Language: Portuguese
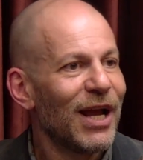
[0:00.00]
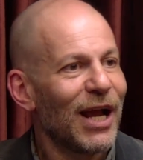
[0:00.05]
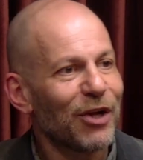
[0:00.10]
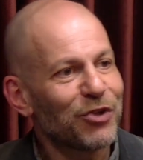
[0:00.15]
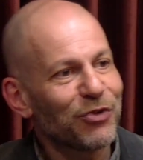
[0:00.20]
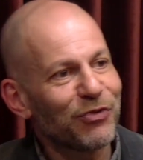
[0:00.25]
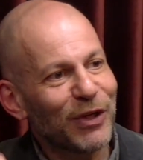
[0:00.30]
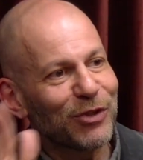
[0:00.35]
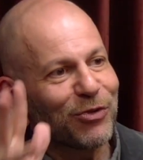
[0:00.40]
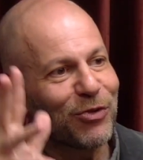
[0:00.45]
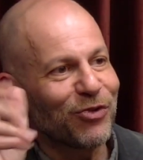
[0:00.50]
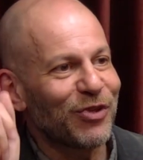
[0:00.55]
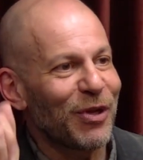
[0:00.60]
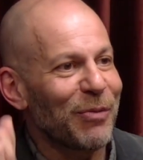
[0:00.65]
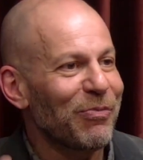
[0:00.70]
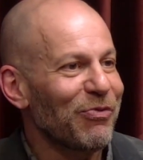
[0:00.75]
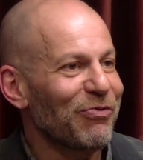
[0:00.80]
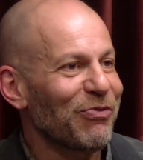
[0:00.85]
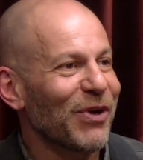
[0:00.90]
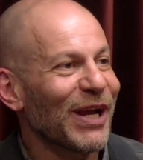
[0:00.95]
A juventude
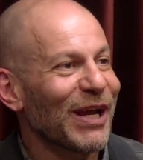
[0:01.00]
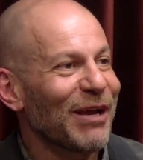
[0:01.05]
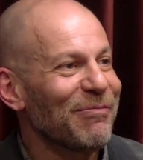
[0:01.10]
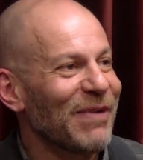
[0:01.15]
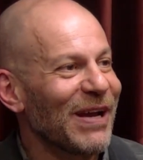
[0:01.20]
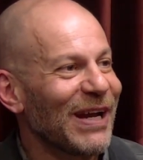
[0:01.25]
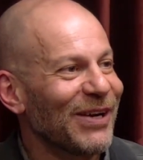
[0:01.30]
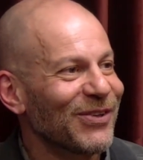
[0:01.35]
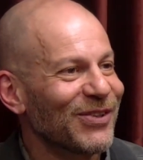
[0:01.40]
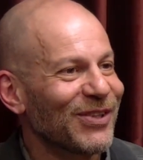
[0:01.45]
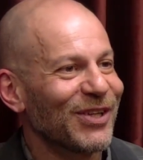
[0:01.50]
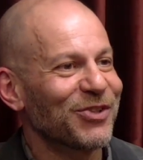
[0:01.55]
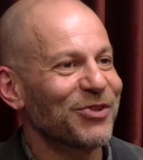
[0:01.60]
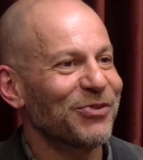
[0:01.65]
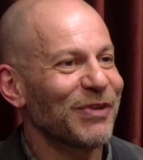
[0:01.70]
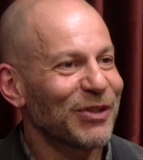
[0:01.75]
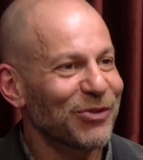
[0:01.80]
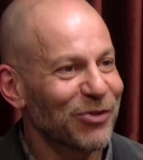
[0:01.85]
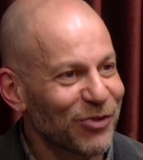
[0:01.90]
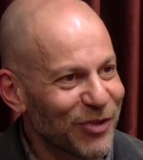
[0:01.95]
sempre foi rebelde, a
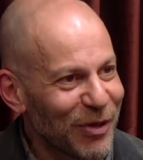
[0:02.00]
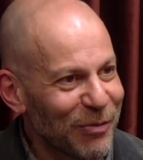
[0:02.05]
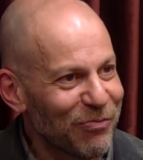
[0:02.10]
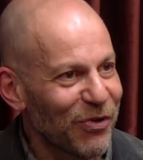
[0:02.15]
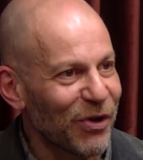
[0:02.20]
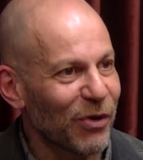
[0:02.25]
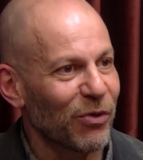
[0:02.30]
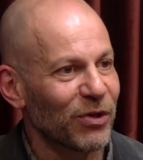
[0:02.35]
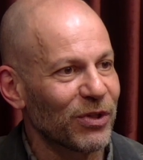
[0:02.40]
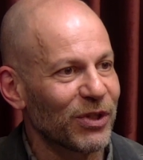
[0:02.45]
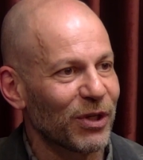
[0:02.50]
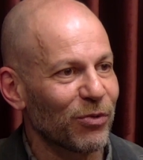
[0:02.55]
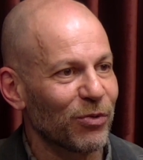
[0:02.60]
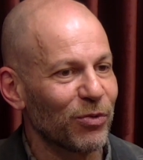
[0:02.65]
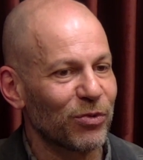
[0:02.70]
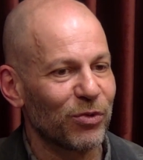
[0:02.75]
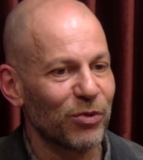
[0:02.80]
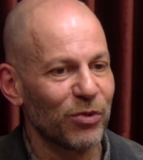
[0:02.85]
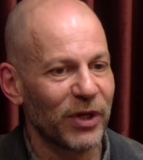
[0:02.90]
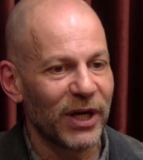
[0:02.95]
juventude sempre foi
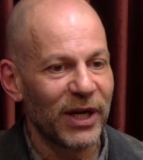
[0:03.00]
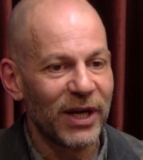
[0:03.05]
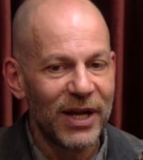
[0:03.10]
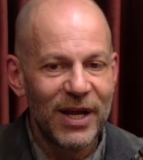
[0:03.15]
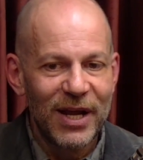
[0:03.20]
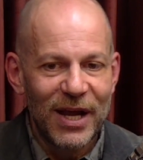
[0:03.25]
contracultura.